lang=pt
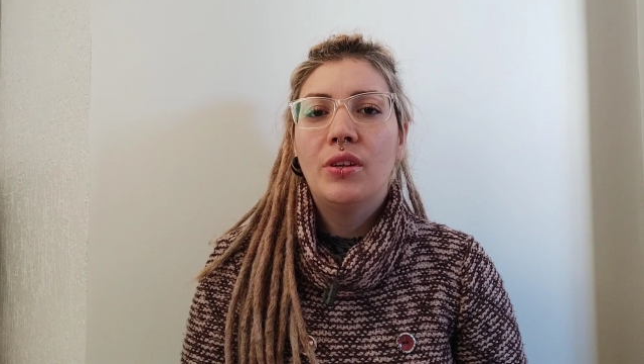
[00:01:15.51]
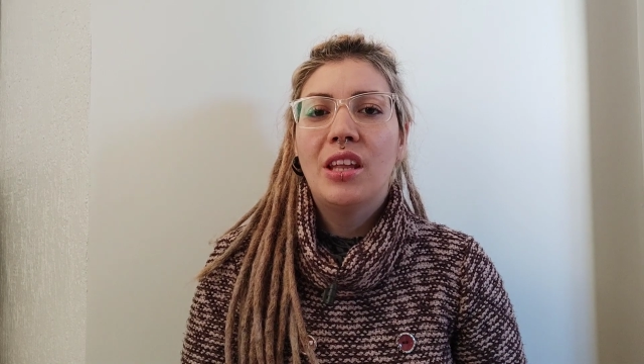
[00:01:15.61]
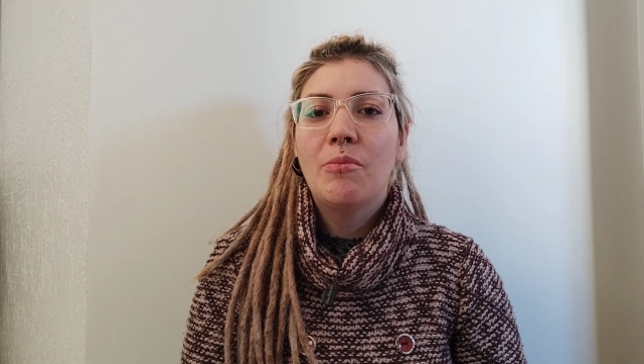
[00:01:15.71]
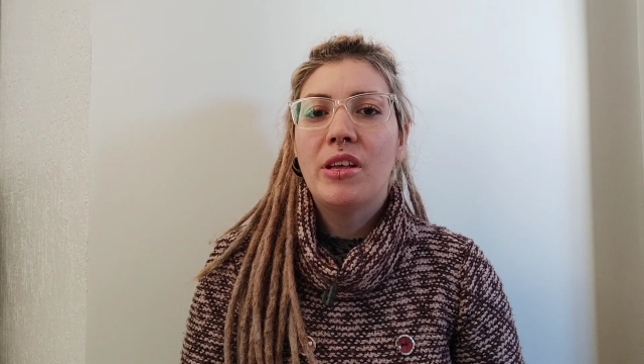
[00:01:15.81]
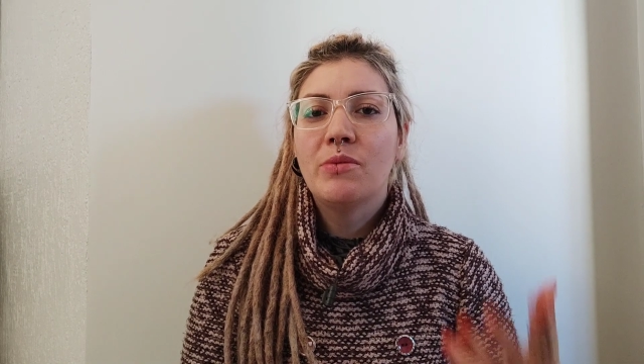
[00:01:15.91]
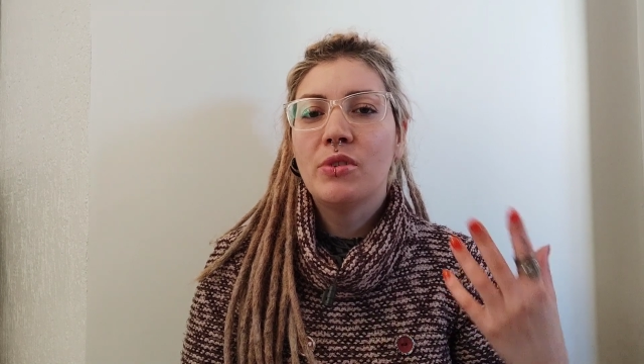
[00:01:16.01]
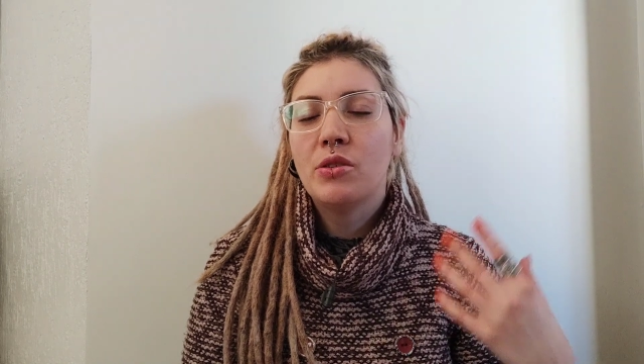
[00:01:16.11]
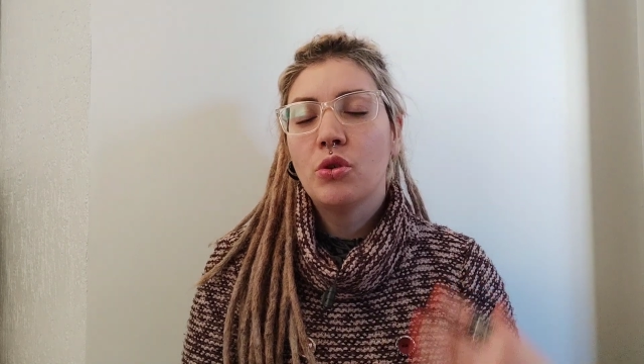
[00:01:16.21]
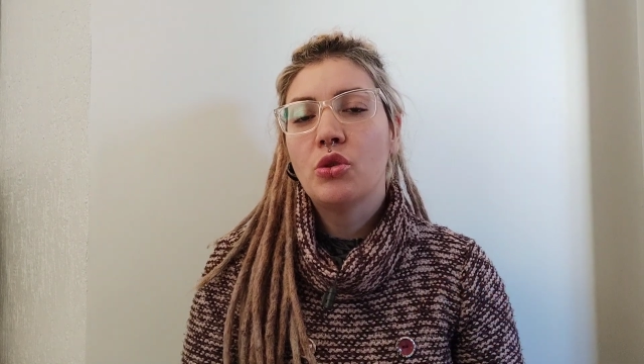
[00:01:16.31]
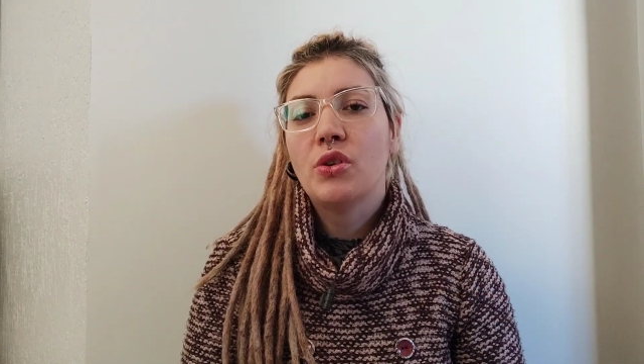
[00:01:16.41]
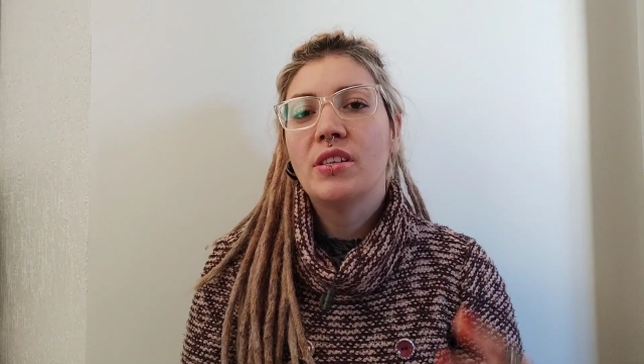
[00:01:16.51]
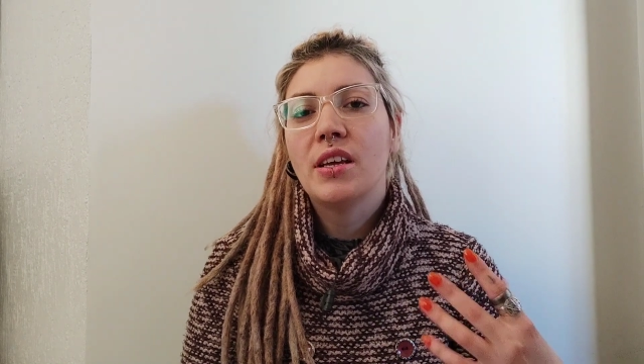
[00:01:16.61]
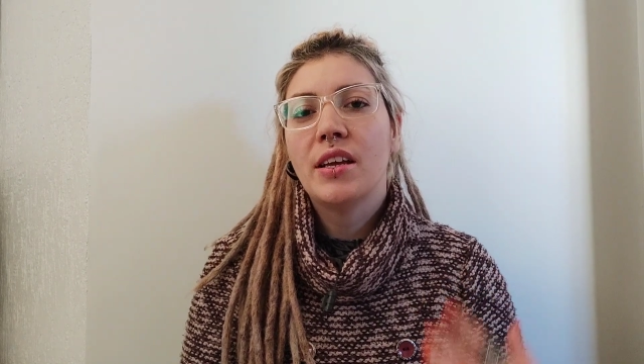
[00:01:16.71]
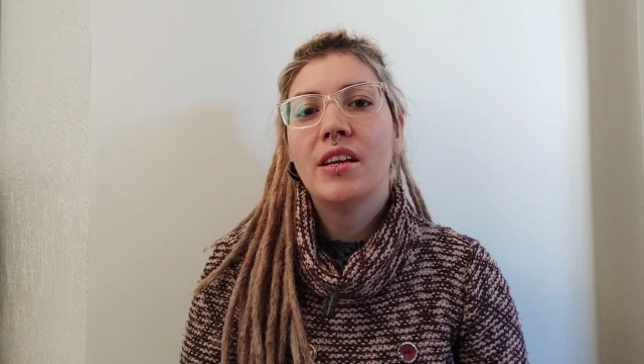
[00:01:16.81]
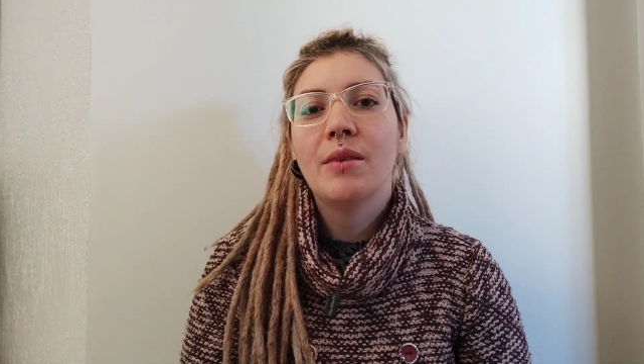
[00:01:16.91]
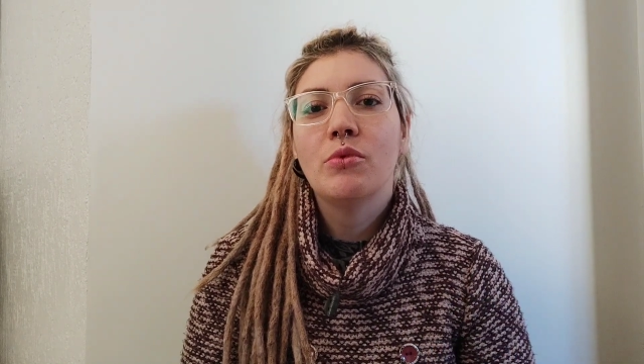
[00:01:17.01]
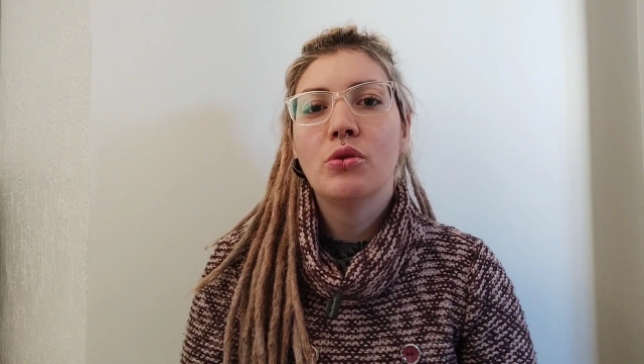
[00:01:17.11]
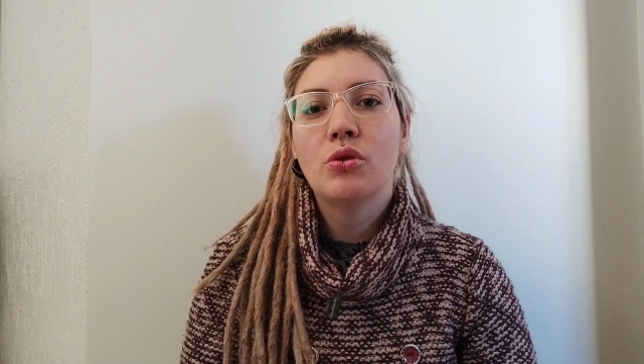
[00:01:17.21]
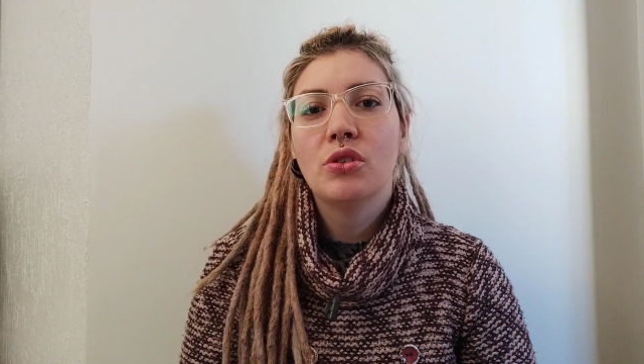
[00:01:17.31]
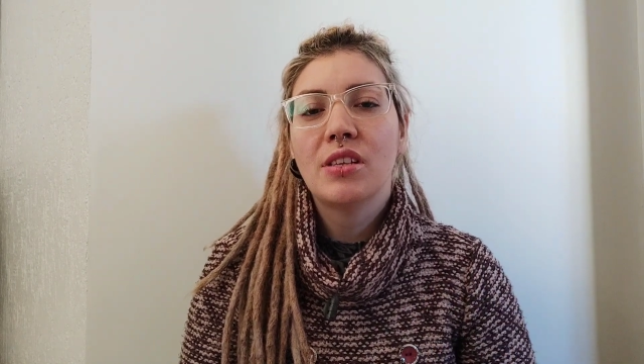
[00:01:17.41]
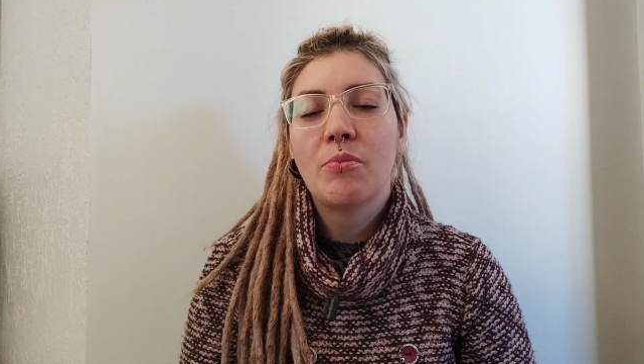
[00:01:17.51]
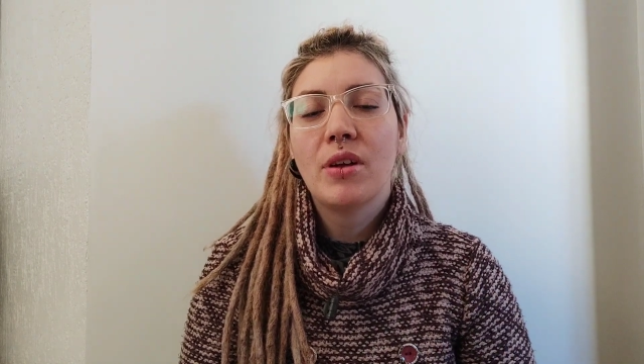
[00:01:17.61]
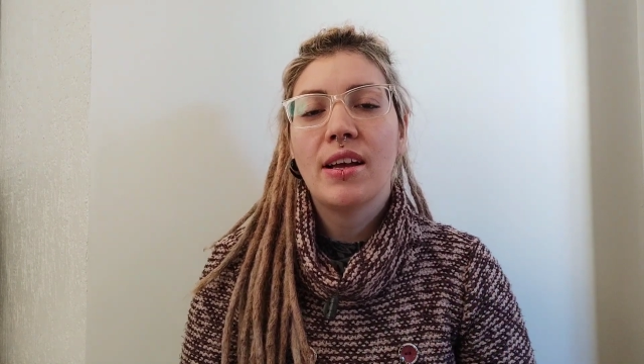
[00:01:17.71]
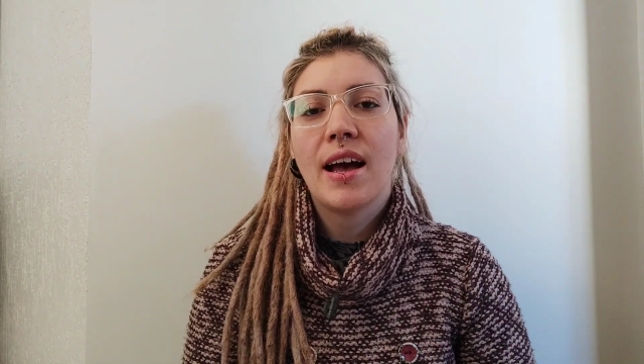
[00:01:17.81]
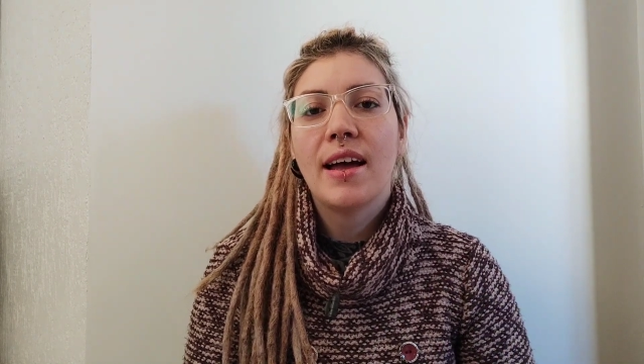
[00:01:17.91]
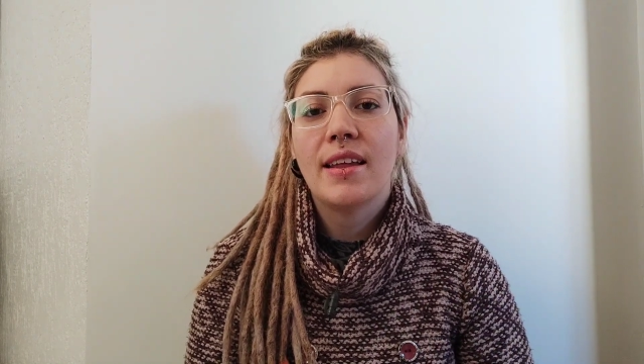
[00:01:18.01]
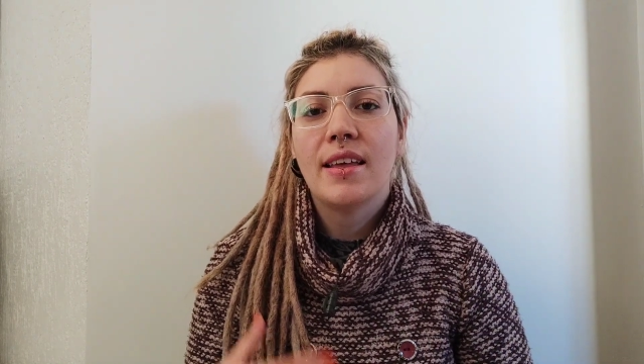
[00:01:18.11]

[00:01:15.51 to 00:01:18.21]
até mesmo situações que queremos nos desapegar